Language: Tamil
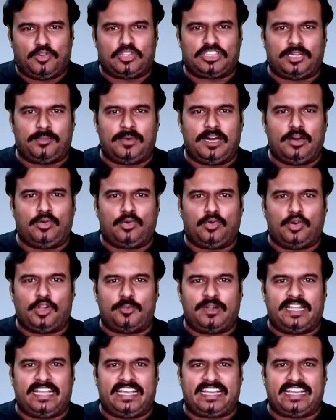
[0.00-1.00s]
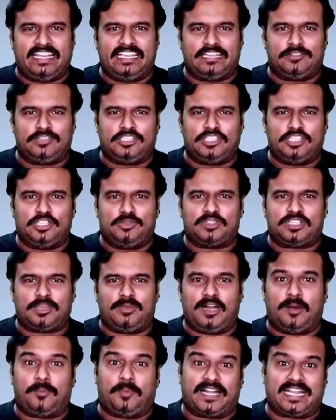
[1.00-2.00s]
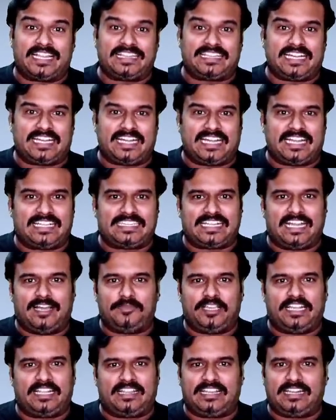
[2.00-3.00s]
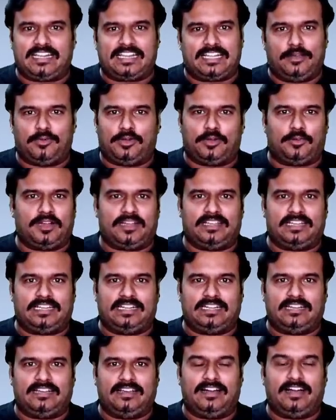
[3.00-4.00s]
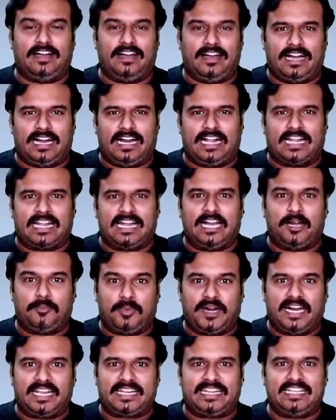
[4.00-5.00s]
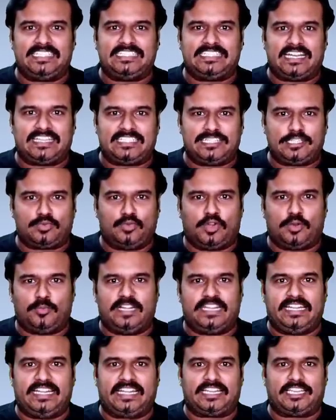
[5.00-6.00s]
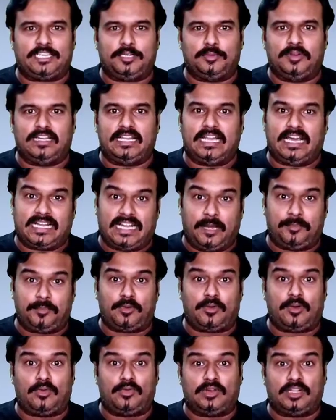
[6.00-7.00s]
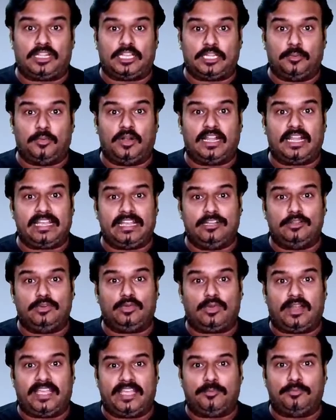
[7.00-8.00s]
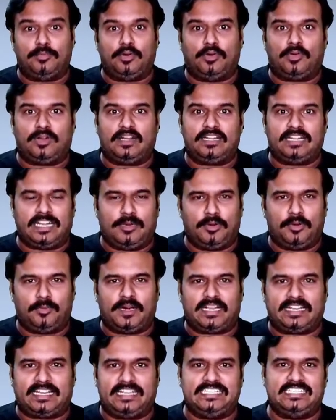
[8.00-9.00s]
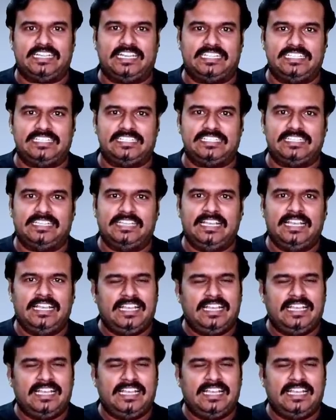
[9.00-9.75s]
மொத்தமாக ஒரு ஒரு மணி நேரம் இருபத்தஞ்சு நிமிஷமாக படத்தை கணக்கு காமிக்கிறதுங்கிறதெல்லாம் ஒரு பக்கம் இருக்கட்டும் ஆனால் பார்க்கிங் சார்ஜஸ் ஒரு மணி நேரத்துக்கு பதிலாக நாற்பது ரூபா கொடுக்குறதுக்கு பதிலாக எழுபது ரூபா எண்பது ரூபான்னு டபுள் பார்க்கிங் சார்ஜஸ்